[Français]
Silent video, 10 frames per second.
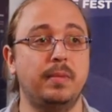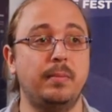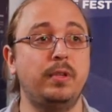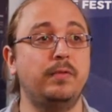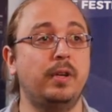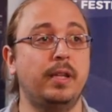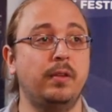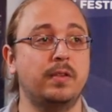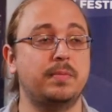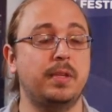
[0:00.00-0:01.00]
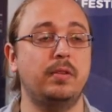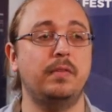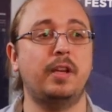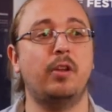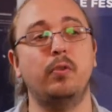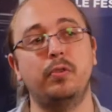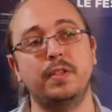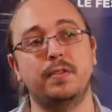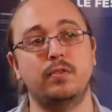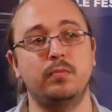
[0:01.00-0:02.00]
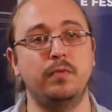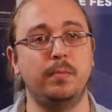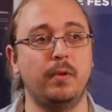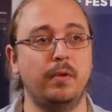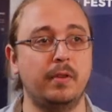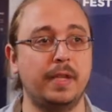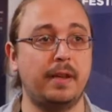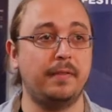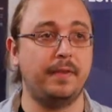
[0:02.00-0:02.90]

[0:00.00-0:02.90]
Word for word: Même au niveau de la danse, maintenant, avec la reconnaissance de mouvement, avec la